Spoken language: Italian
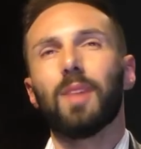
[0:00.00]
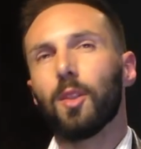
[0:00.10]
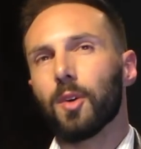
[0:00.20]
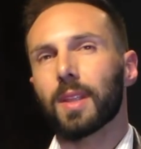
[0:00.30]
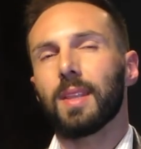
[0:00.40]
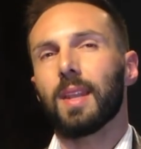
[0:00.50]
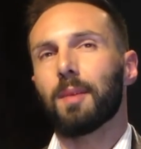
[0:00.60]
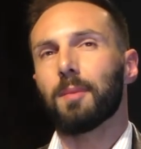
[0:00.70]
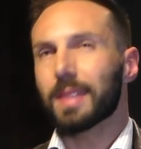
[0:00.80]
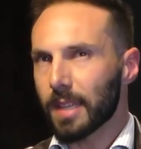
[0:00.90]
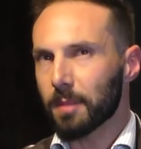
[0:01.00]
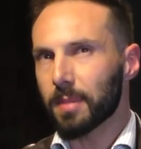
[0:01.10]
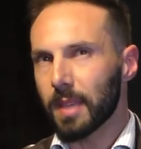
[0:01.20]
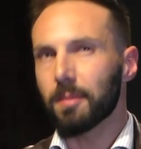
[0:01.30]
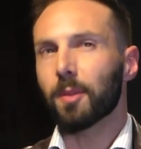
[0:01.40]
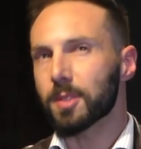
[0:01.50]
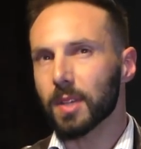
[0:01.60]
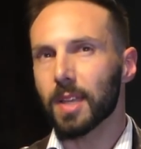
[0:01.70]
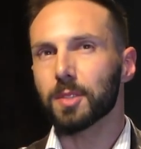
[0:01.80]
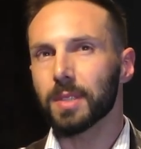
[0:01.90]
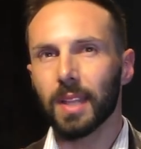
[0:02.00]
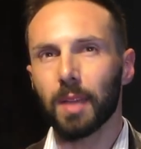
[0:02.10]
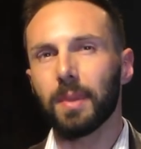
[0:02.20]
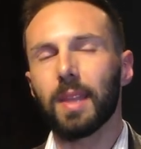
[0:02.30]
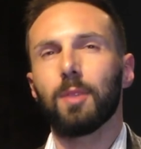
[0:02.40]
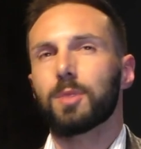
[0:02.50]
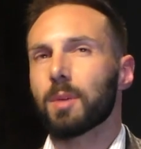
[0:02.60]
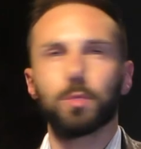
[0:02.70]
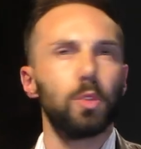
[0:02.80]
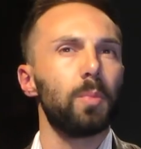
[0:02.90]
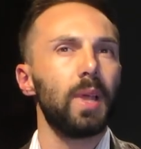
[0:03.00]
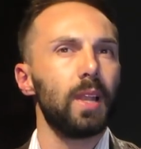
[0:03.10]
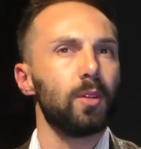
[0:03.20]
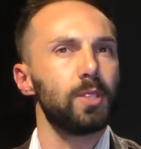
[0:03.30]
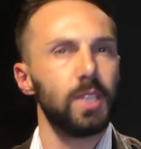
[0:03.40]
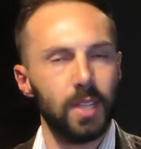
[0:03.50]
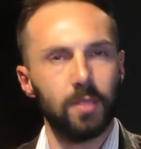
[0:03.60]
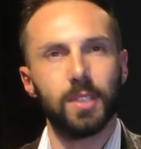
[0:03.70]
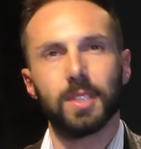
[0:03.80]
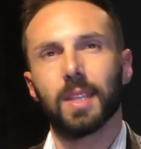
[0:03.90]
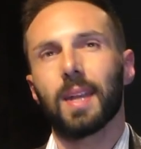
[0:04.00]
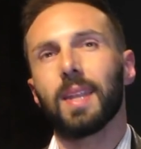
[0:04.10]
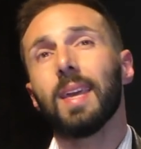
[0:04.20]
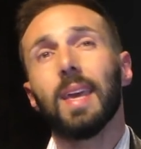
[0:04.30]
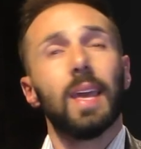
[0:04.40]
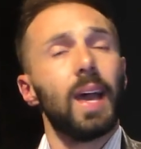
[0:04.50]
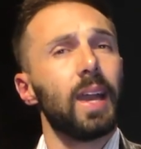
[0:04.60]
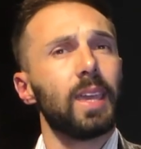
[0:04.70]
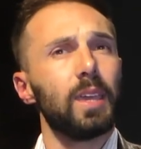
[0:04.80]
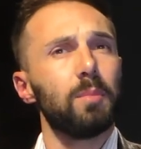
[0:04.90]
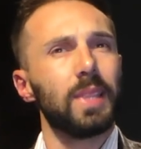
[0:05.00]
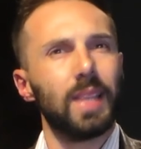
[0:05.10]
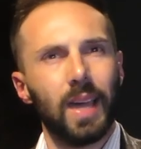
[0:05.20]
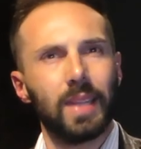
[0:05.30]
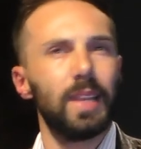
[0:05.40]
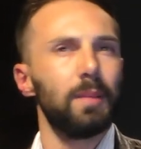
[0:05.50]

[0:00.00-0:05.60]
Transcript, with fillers: valore della materia prima, in questo caso della pelle, usiamo solo pelle conciata al vegetale, anche i metalli,